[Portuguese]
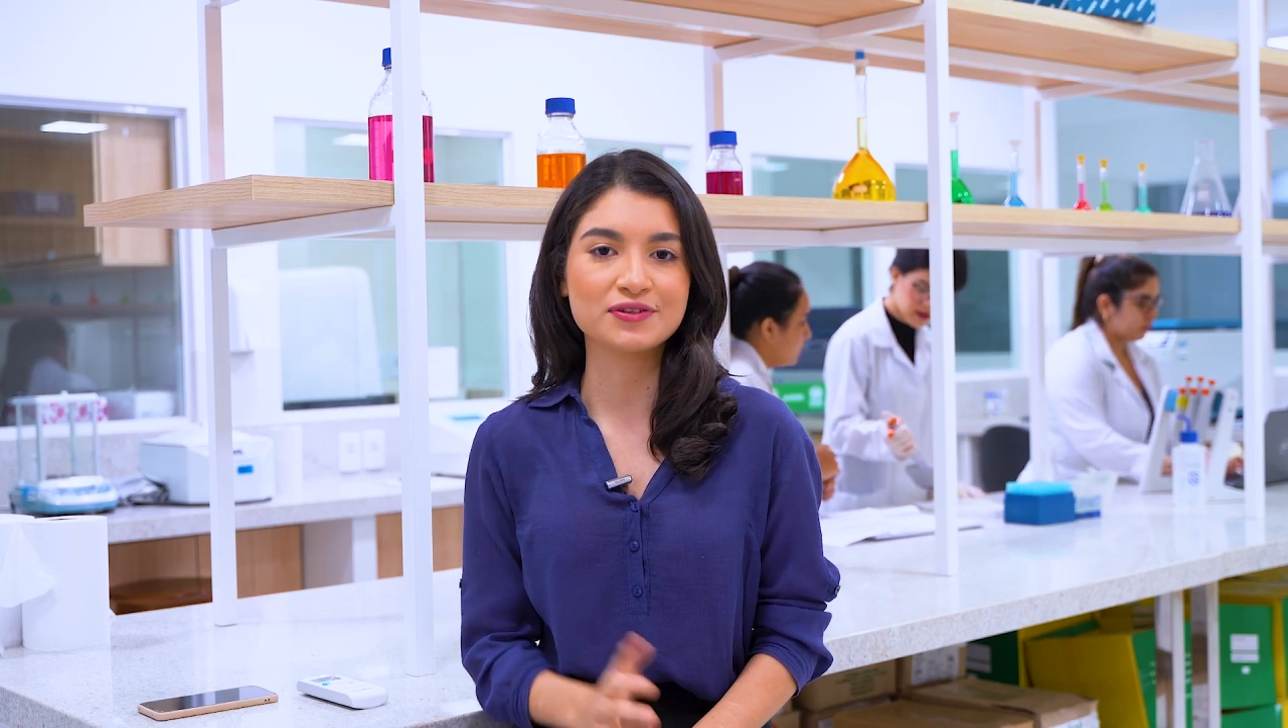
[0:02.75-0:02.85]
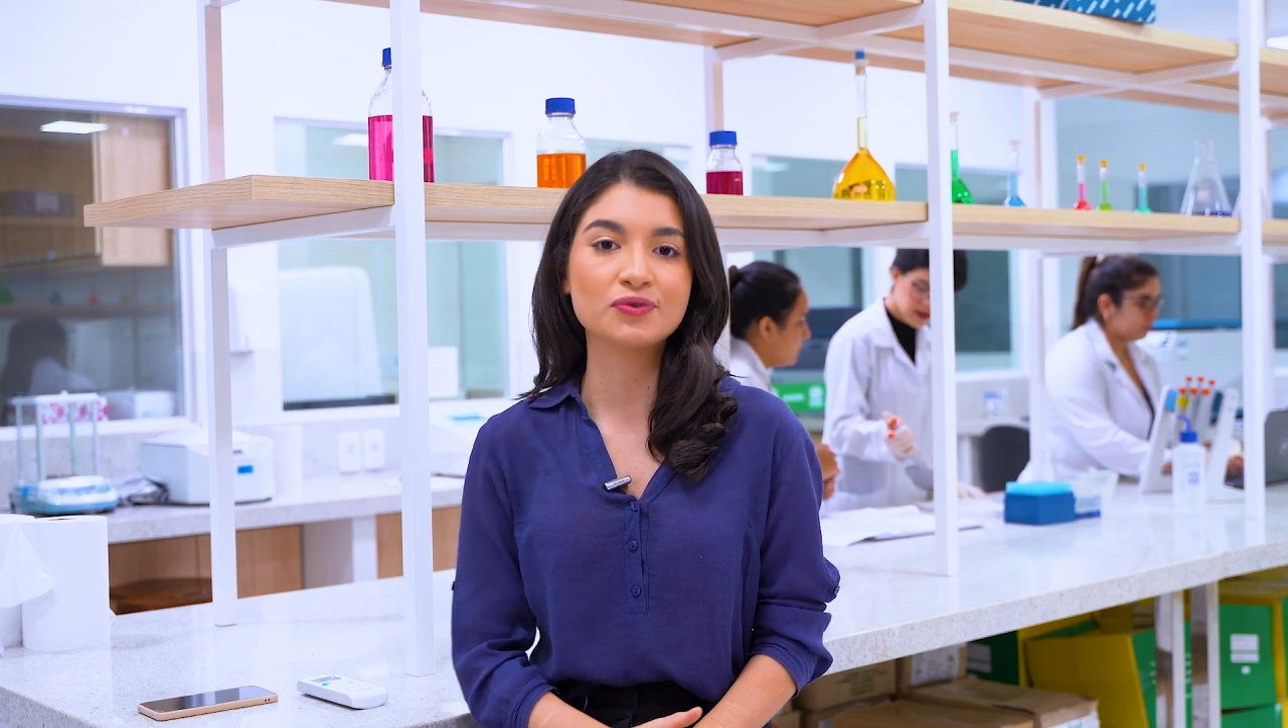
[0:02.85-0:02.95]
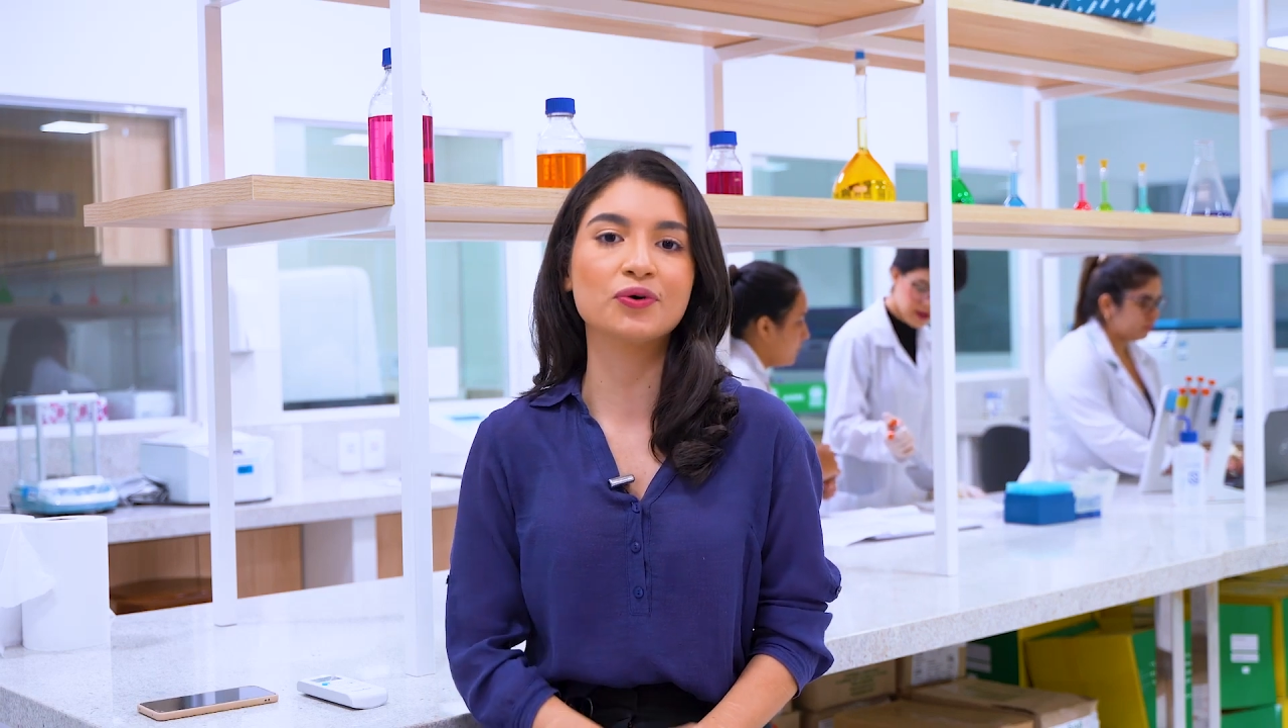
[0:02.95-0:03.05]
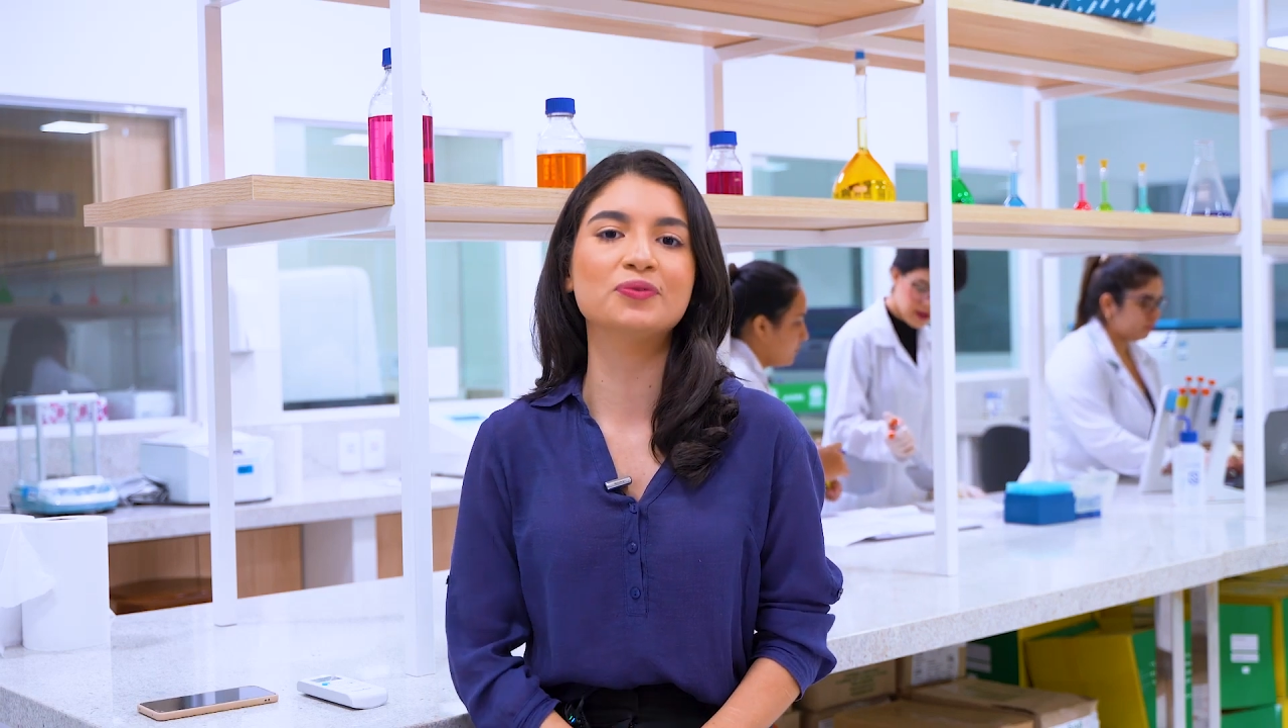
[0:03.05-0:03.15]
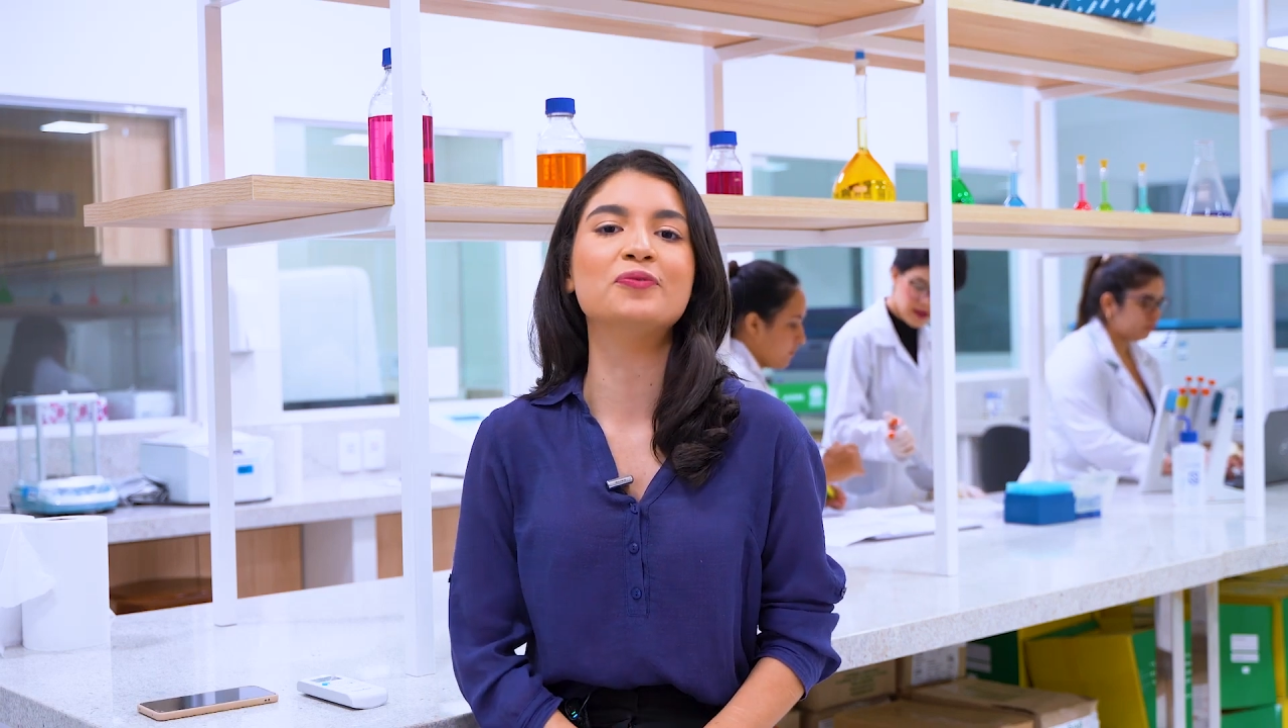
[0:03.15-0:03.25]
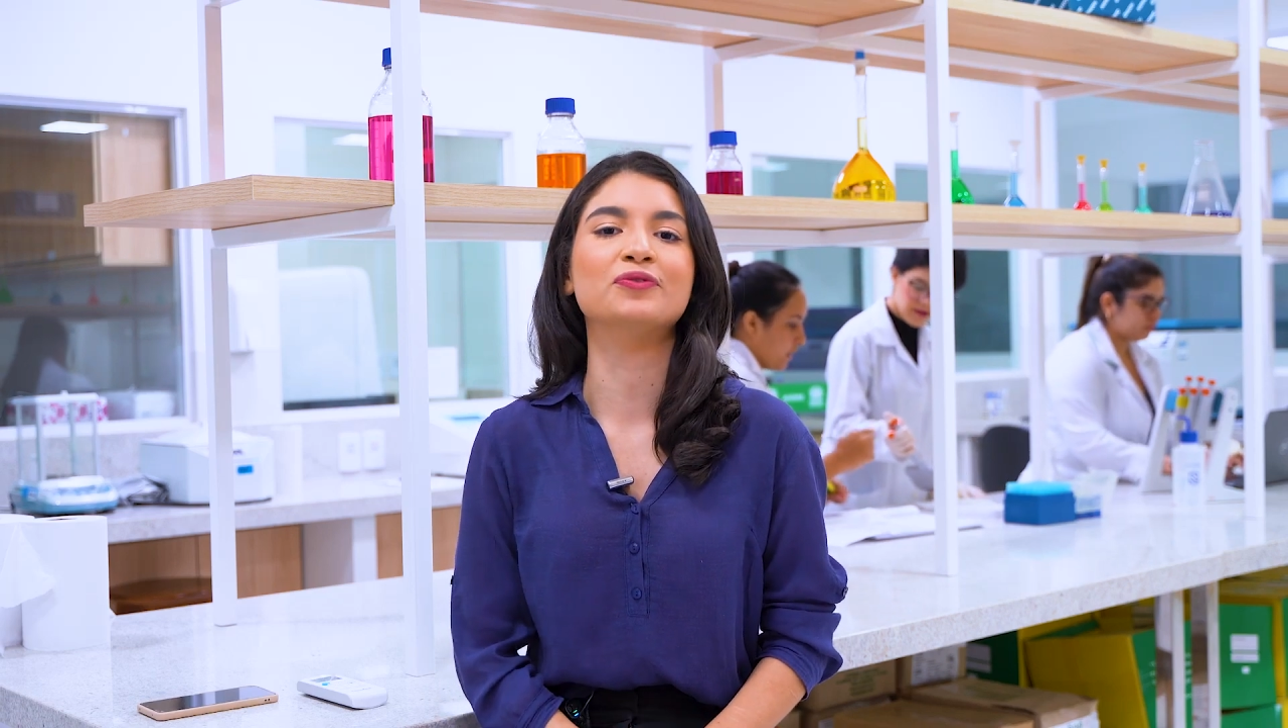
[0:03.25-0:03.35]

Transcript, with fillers: em todo o